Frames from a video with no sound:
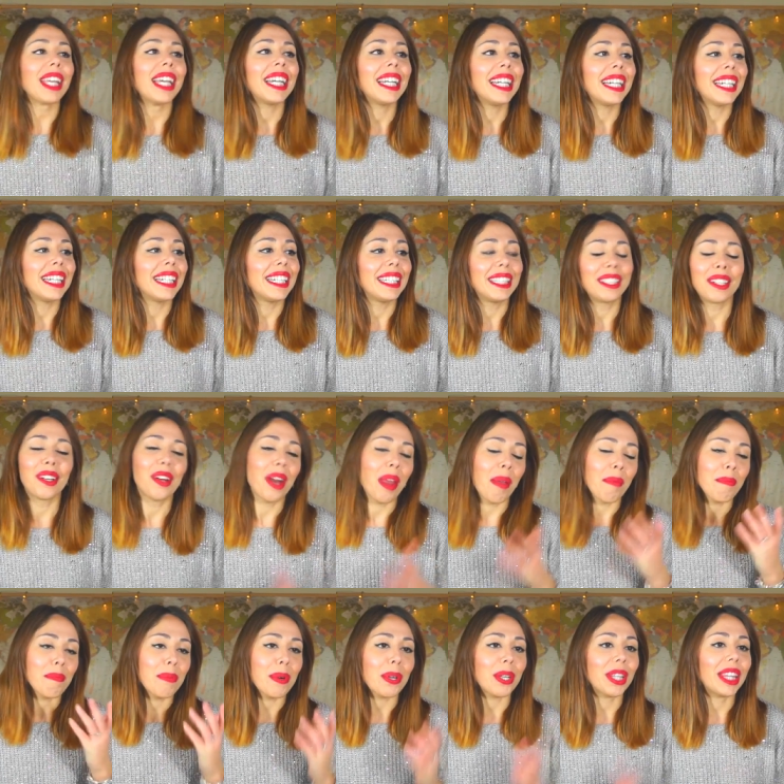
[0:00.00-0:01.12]
eh, non è
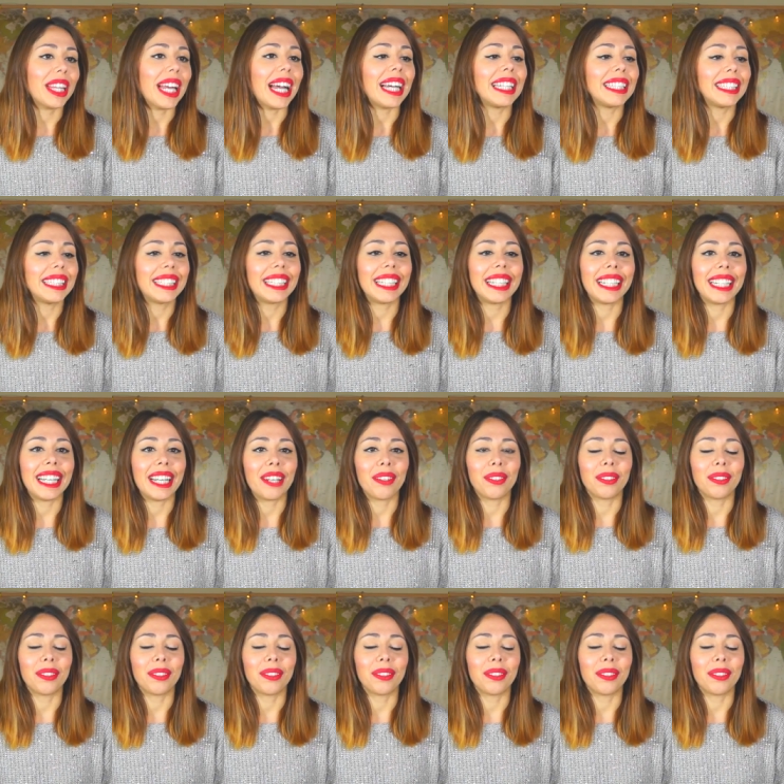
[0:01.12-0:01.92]
importante,